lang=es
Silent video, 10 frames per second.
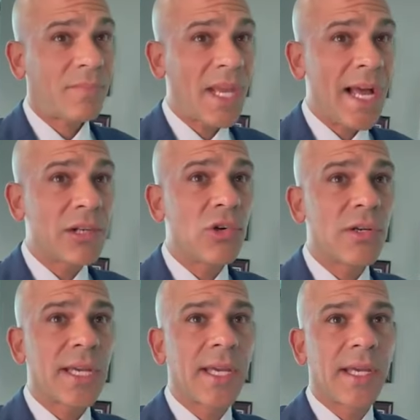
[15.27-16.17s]

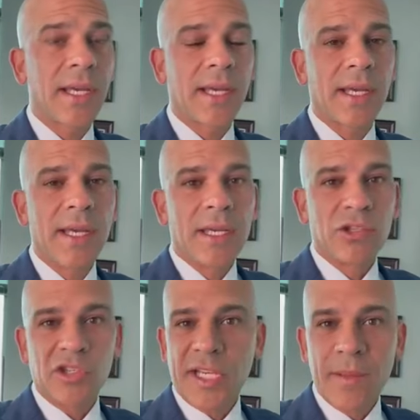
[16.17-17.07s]
Algo que
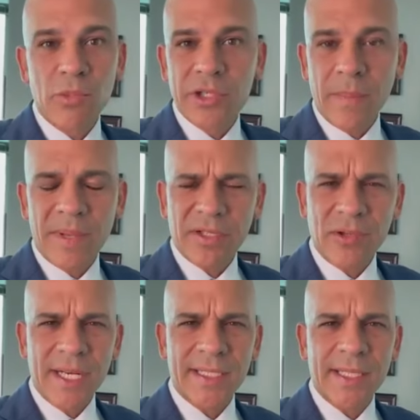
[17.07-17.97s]
yo sé que muchas
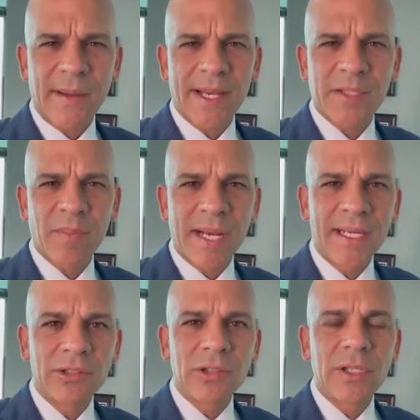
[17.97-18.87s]
personas estaban
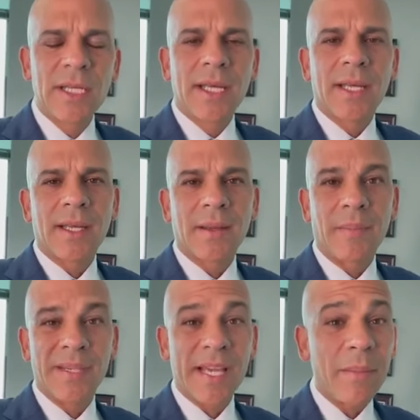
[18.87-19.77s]
esperando, eh,
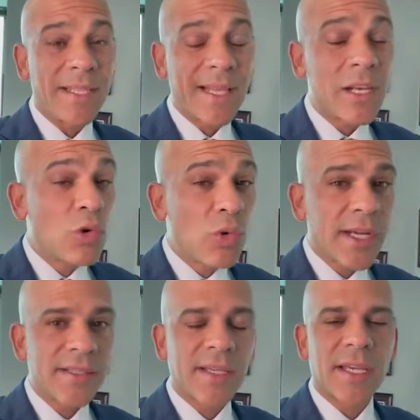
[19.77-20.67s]
especialmente
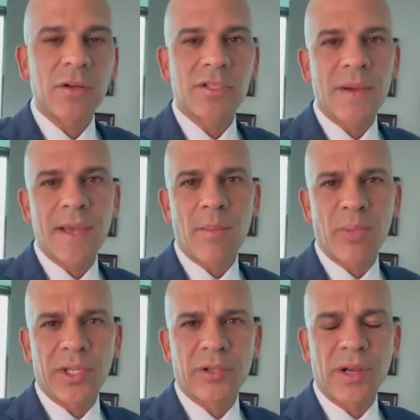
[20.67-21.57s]
algunas que no se habían
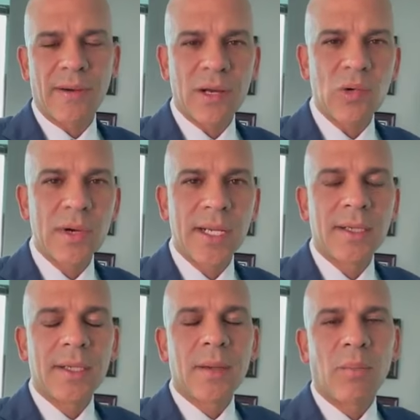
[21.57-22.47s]
puesto la vacuna
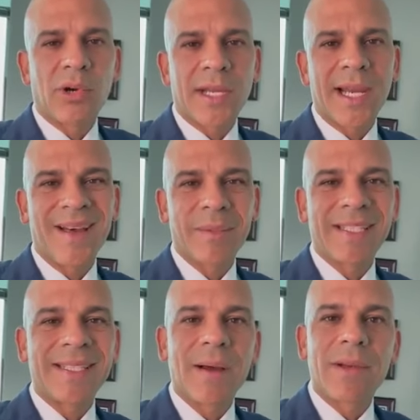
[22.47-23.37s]
porque
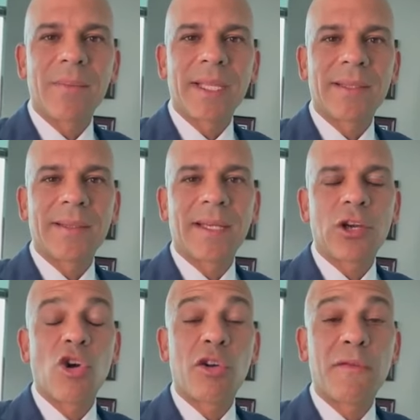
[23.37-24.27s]

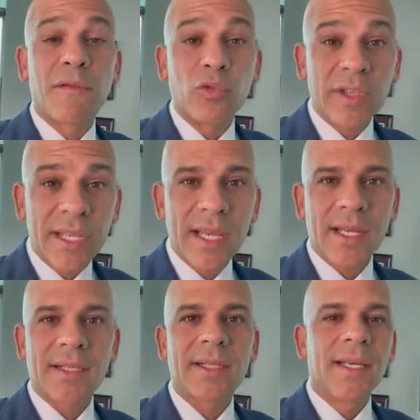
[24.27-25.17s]
lamentablemente
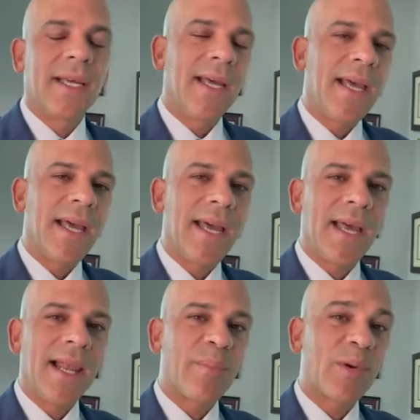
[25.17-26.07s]
confundían eh,
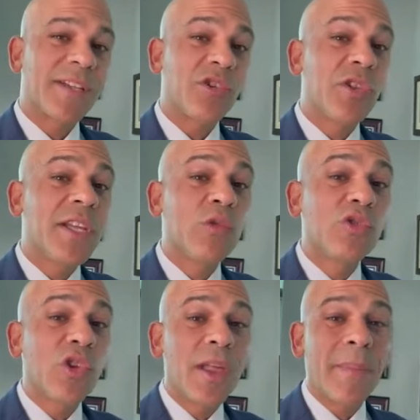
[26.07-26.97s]
la aprobación de
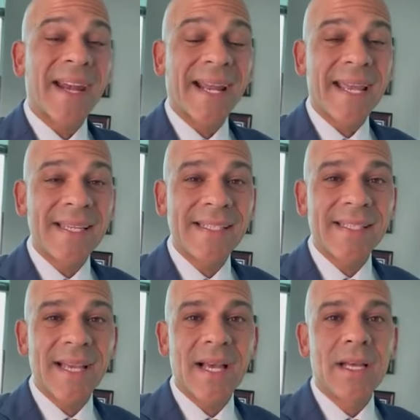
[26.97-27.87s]
uso de
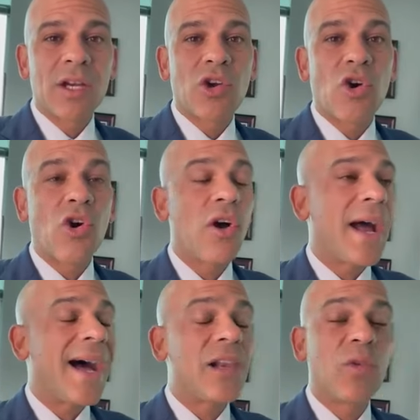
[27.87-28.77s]
emergencia con
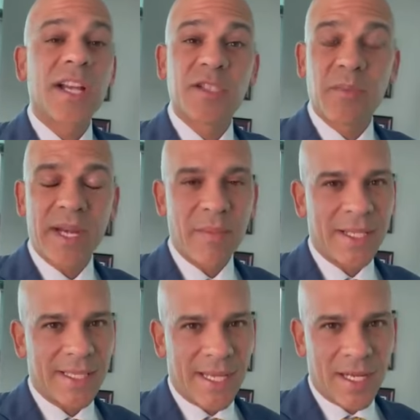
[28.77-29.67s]
algo
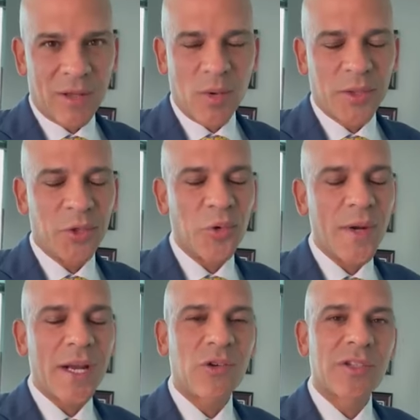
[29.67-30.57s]
experimental, cuando
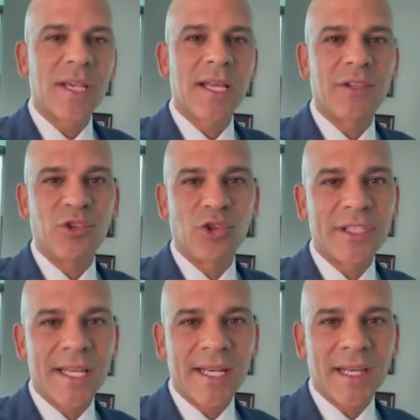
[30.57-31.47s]
una cosa no
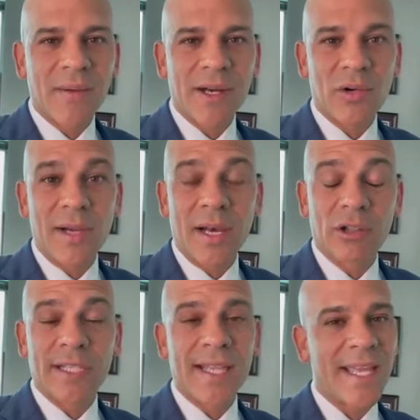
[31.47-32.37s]
tiene que ver con la
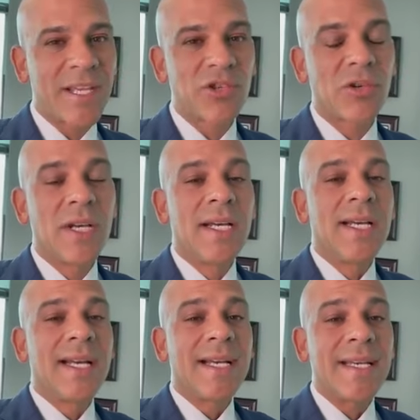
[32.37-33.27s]
otra. De hecho,
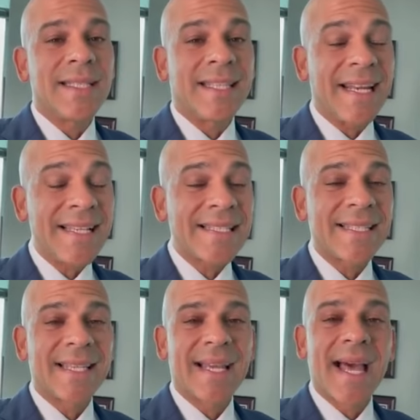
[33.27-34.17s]

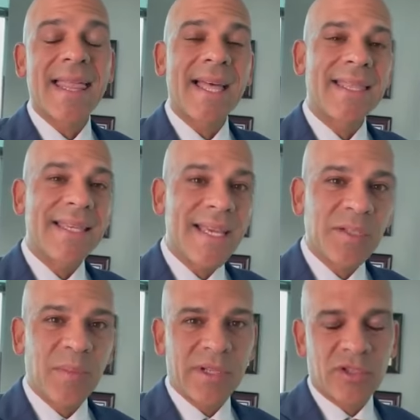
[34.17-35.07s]
tres de cada
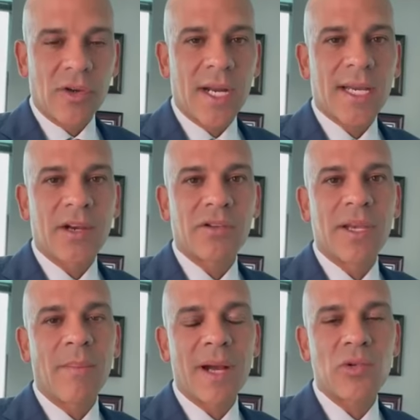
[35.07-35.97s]
diez personas que no se
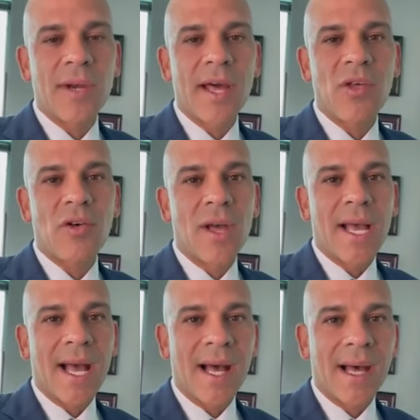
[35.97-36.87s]
han vacunado
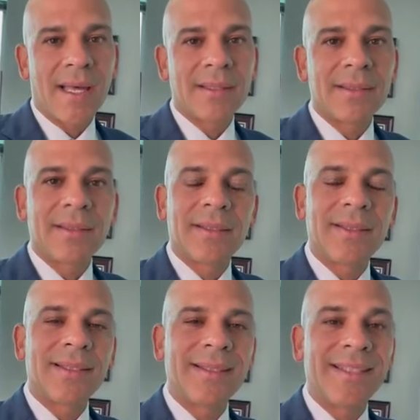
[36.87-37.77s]

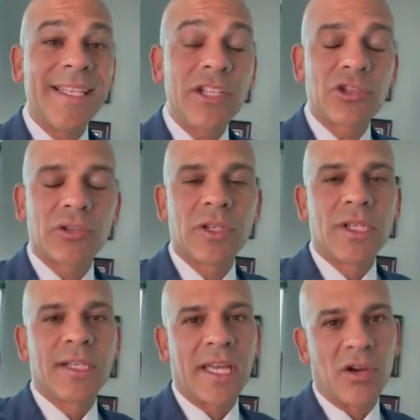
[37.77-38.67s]
han dicho
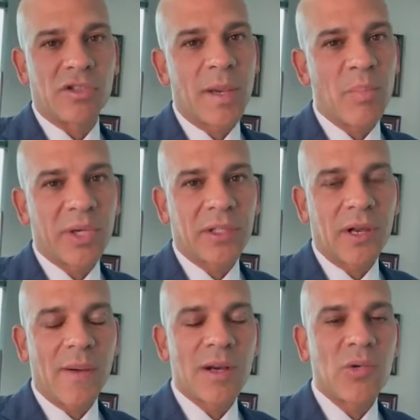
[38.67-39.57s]
que no se han puesto
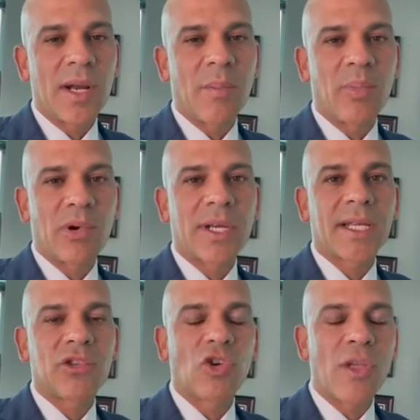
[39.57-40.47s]
la vacuna
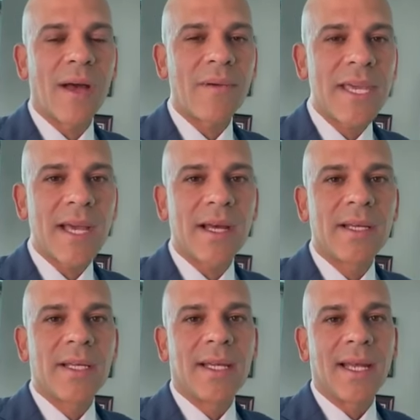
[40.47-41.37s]
porque
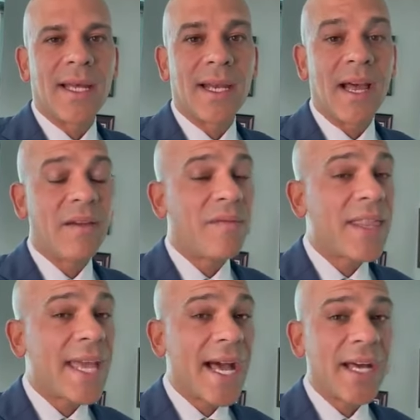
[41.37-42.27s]
todavía eh, la
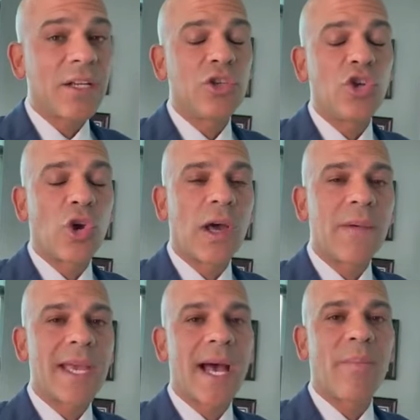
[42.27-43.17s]
FDA no la
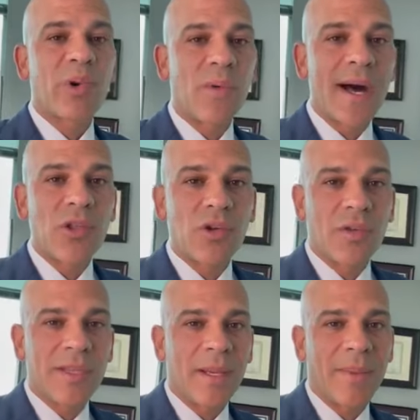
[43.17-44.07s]
había aprobado
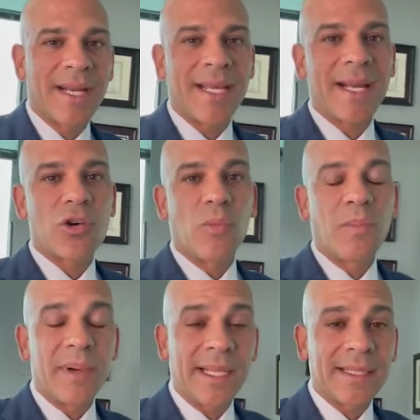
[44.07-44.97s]
de manera
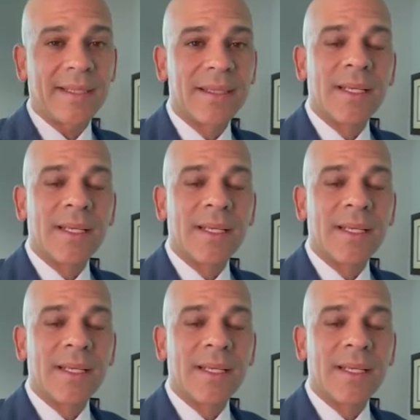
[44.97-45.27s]
completa.